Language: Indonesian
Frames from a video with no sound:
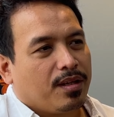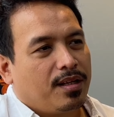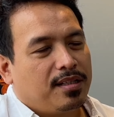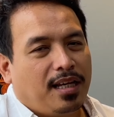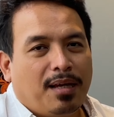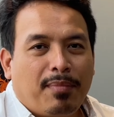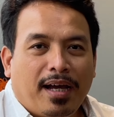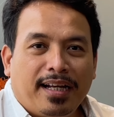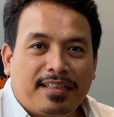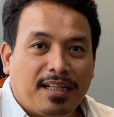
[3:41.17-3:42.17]
Saya
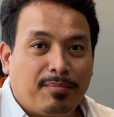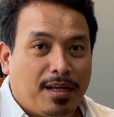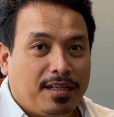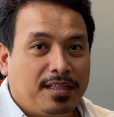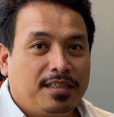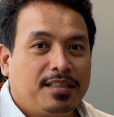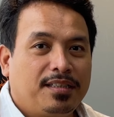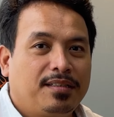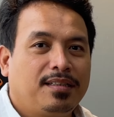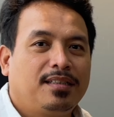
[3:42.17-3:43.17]
makan es krim lagi,
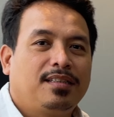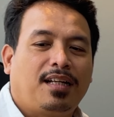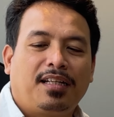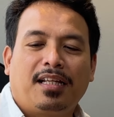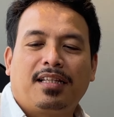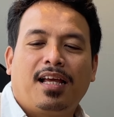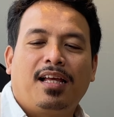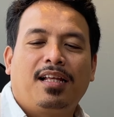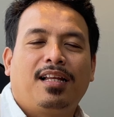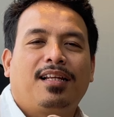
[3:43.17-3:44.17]

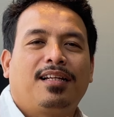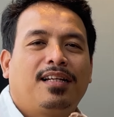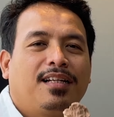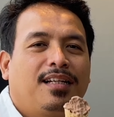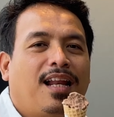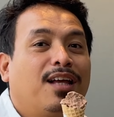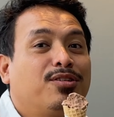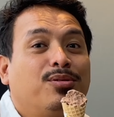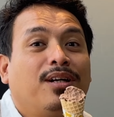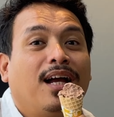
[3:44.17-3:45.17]
ternyata
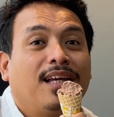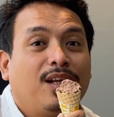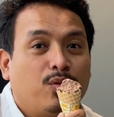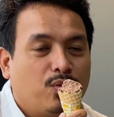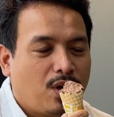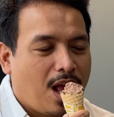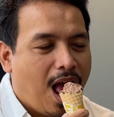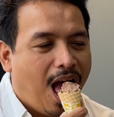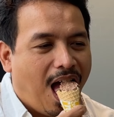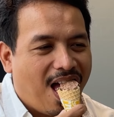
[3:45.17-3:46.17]
langsung nggak ngilu.
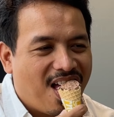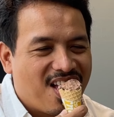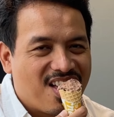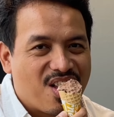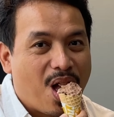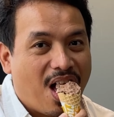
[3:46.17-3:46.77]
Hmm.